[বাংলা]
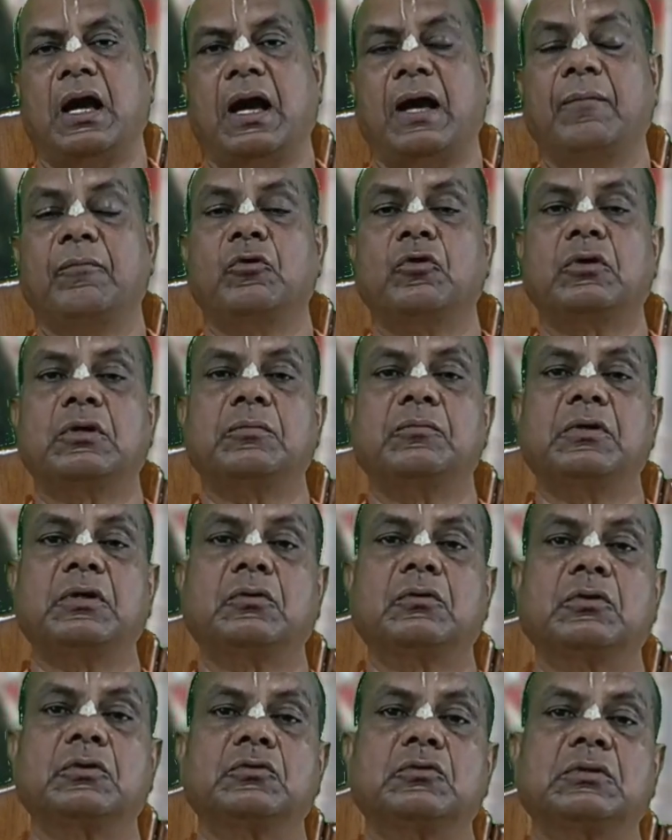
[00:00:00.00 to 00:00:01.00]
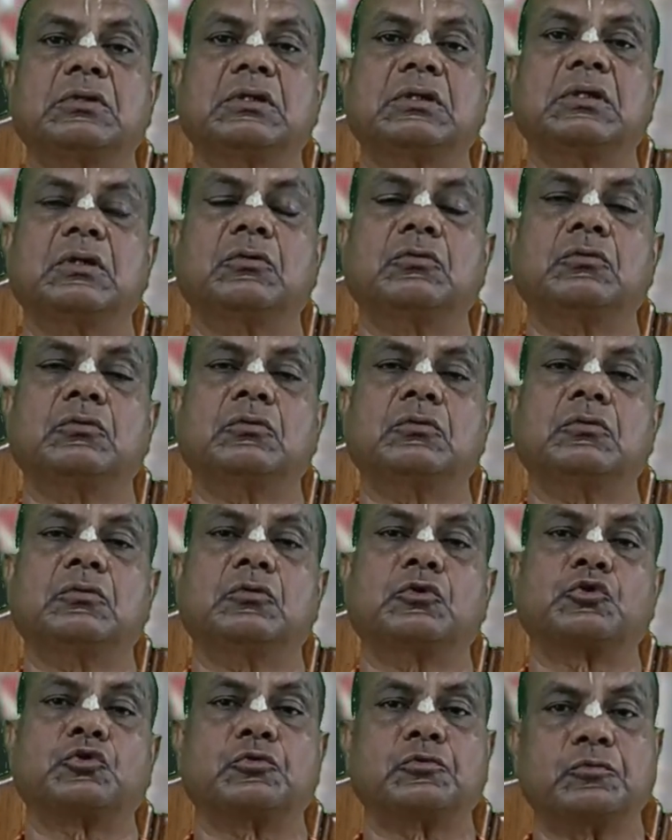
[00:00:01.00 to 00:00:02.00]
আমলকি বৃক্ষ যদি কেউ
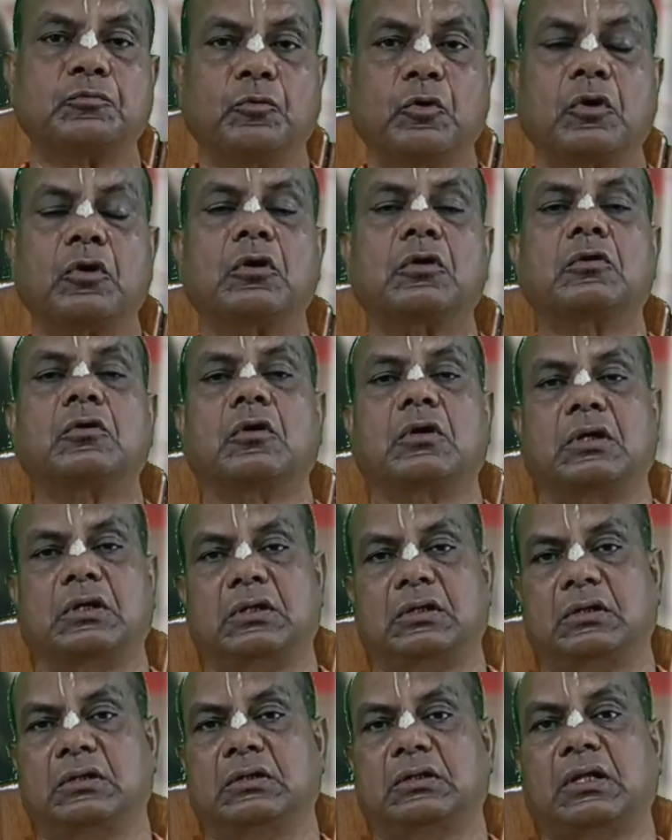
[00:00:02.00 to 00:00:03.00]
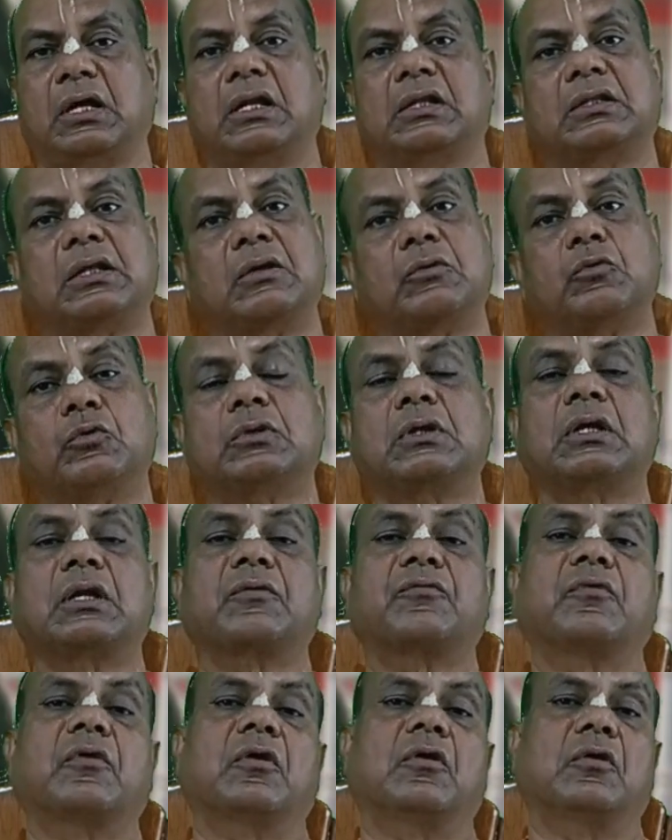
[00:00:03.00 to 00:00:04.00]
স্মরণ করে তাহলে তার
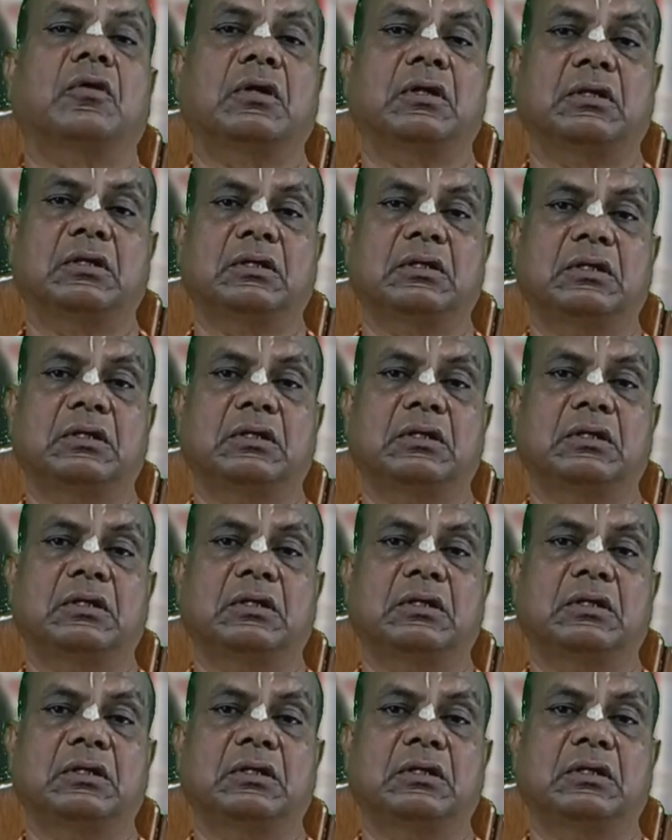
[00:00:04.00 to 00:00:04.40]
গোদানের ফল হয়